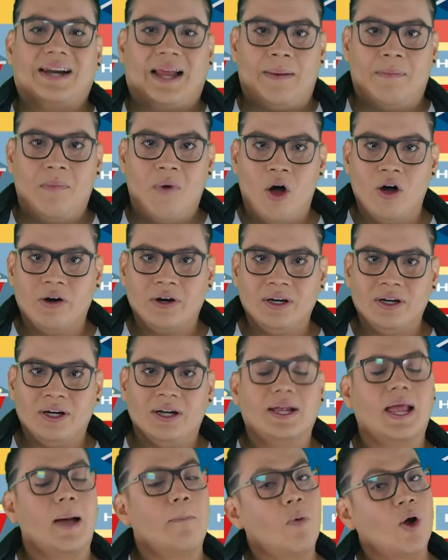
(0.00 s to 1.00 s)
dramón
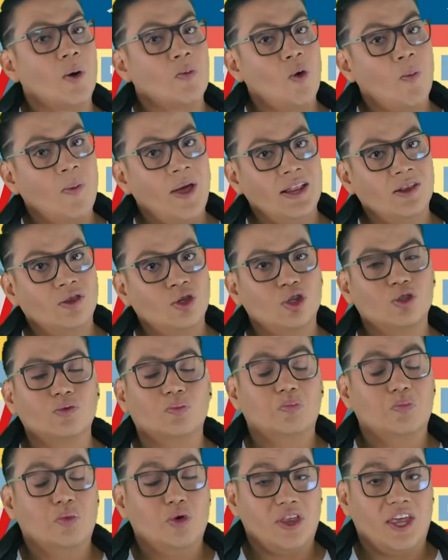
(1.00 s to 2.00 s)
que por momentos
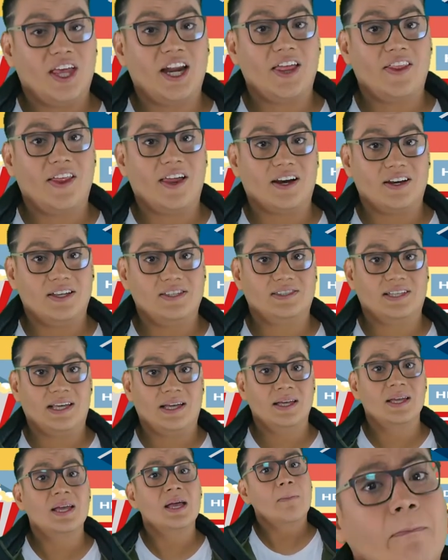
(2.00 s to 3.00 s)
pudiera dar
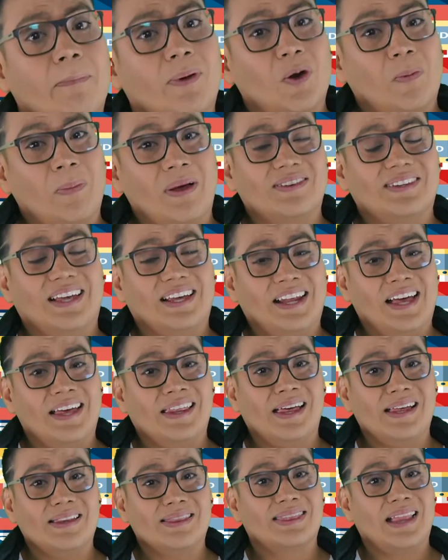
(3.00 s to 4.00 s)
risa, pero más que
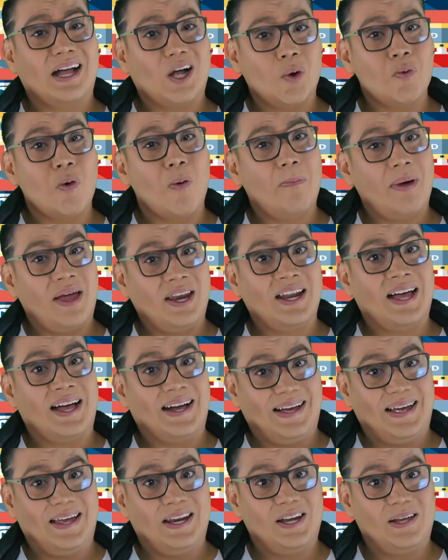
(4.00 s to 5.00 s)
nada da como pena
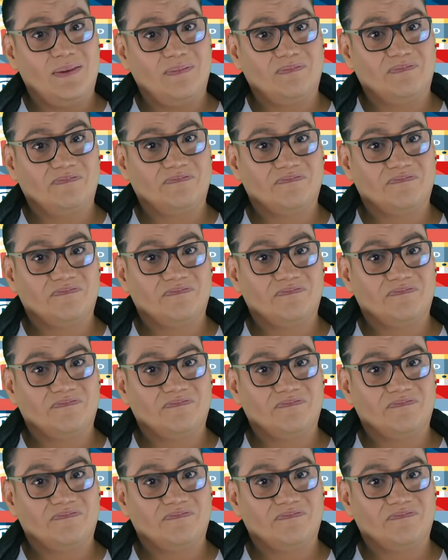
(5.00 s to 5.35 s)
ajena.